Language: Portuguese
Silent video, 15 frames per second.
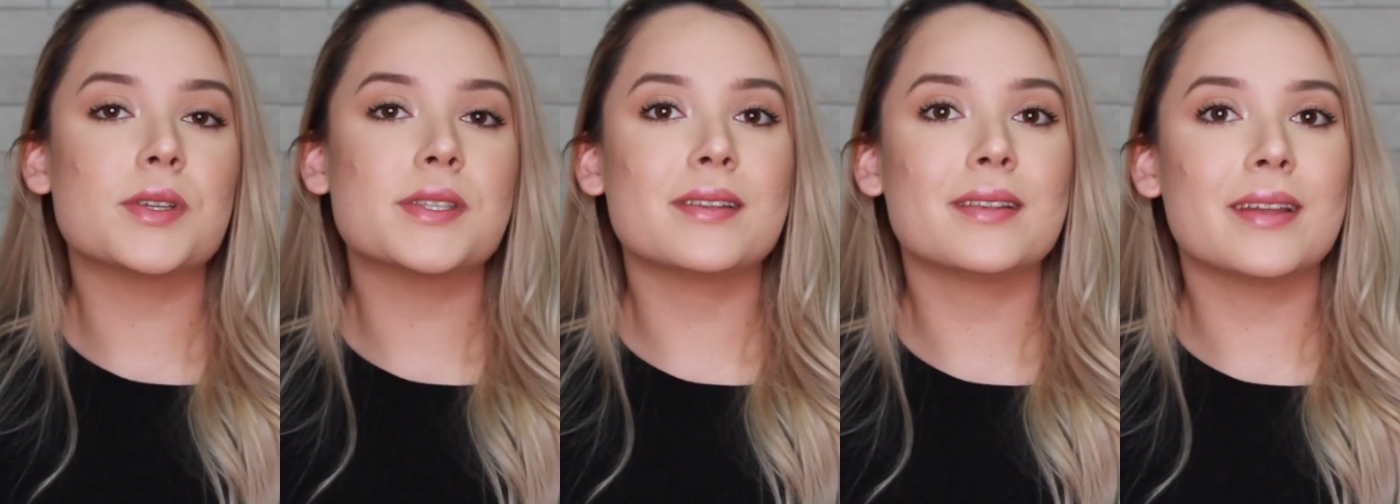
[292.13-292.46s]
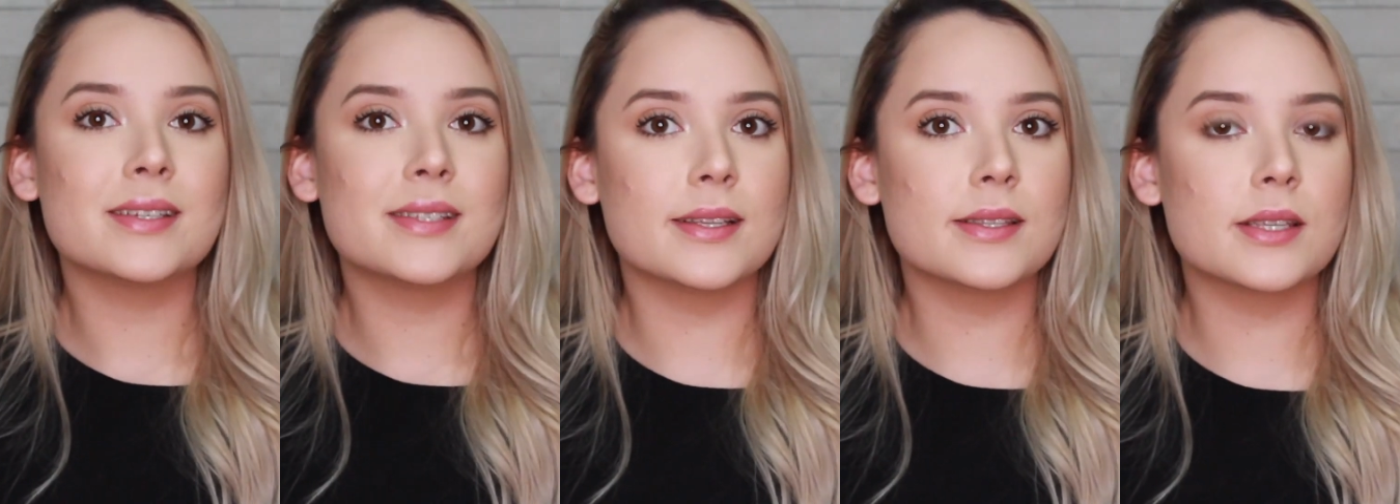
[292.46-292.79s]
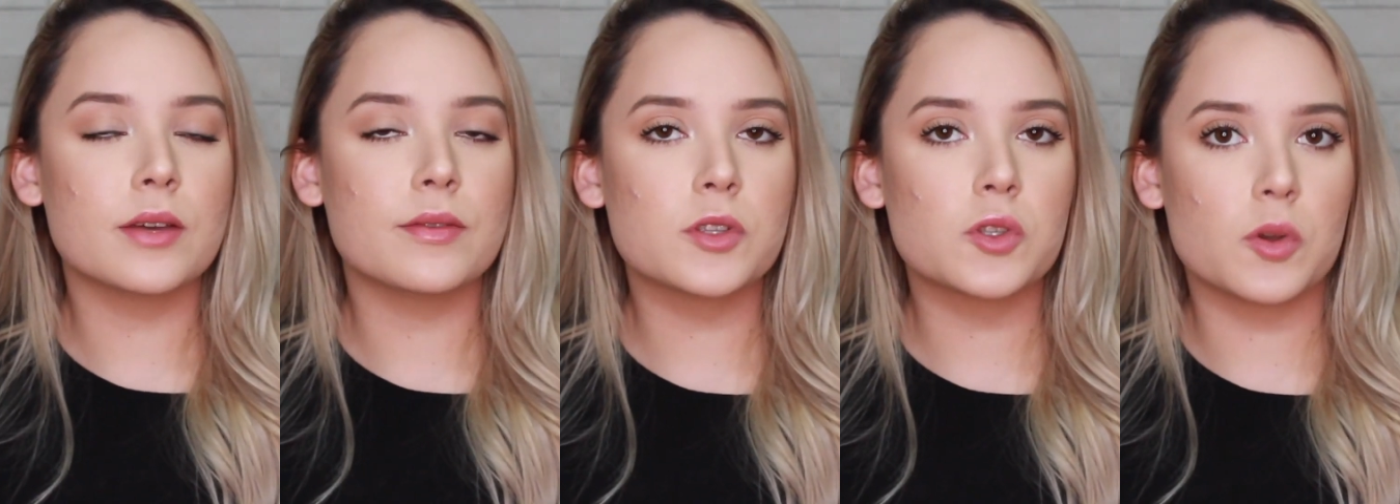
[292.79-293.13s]
coisas interessantes
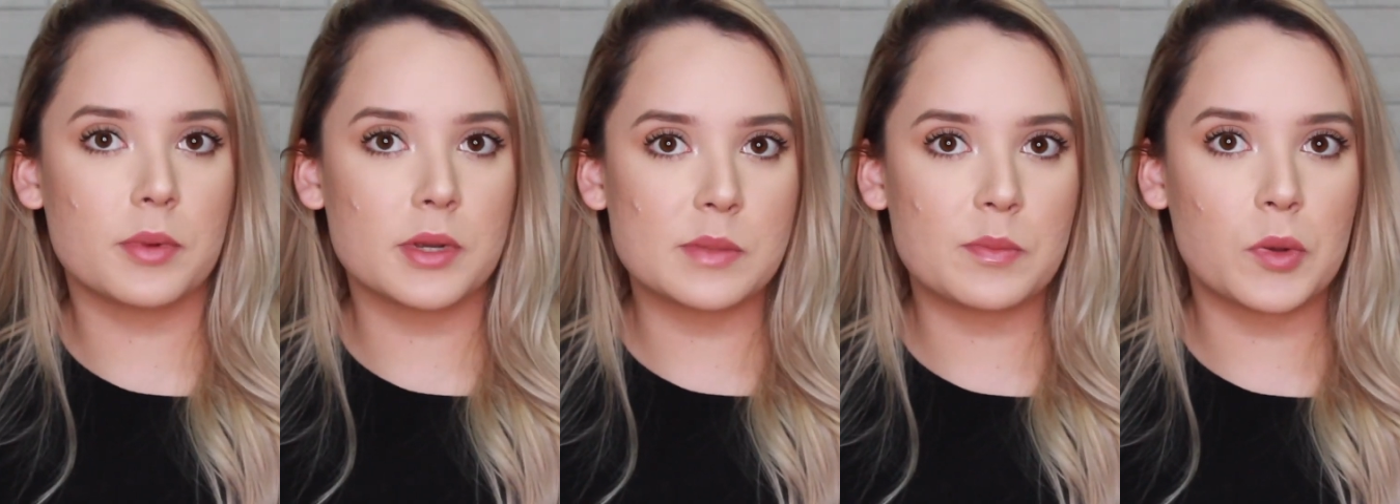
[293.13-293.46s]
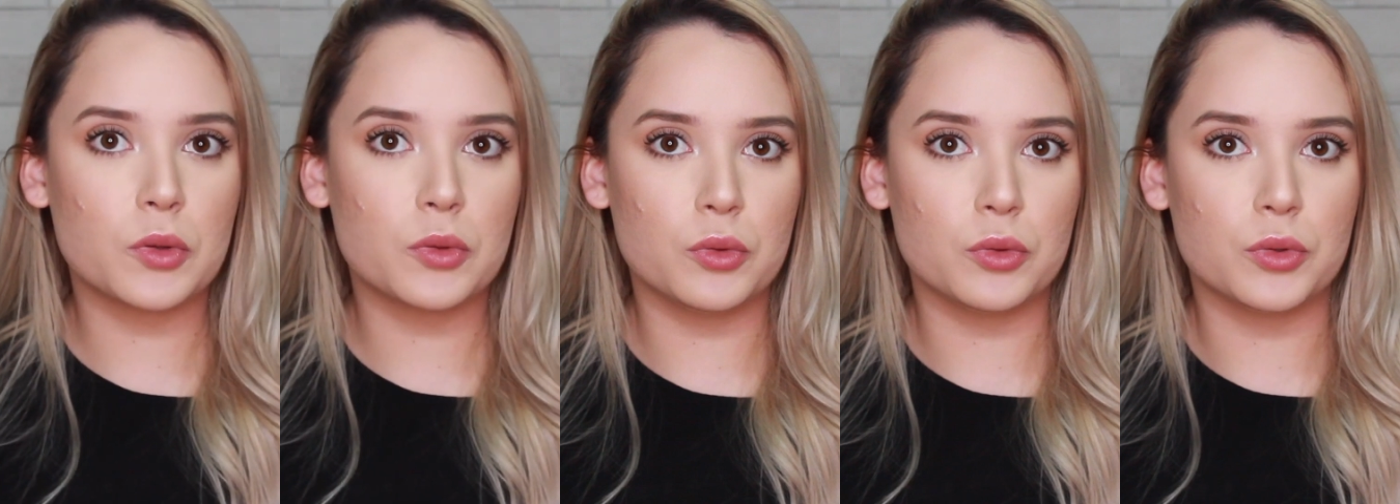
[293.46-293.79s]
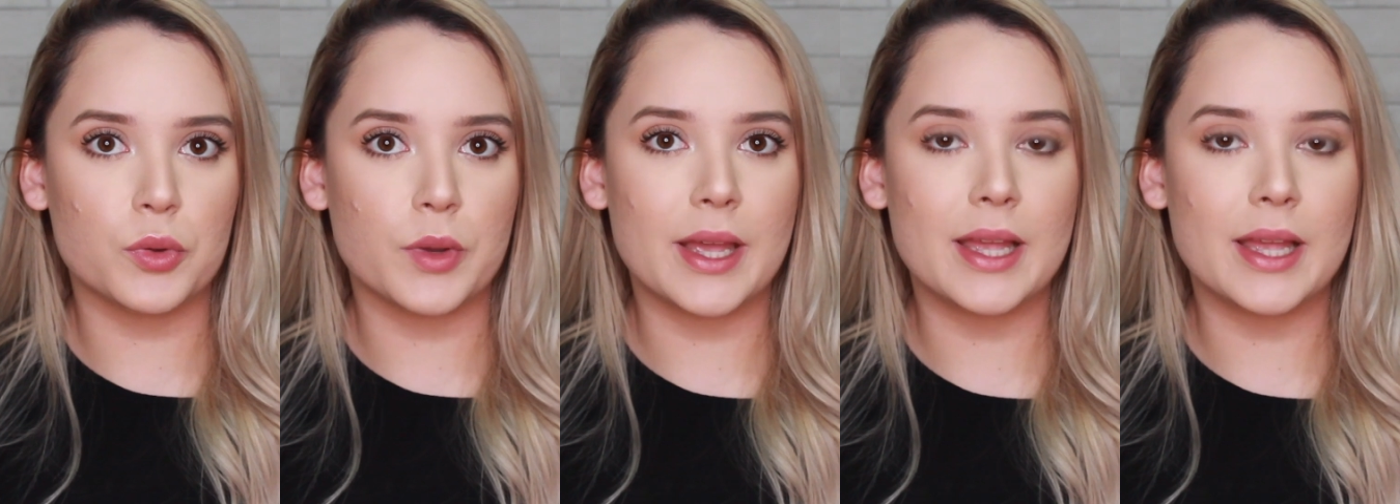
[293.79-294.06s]
que eu vi sobre esse produto.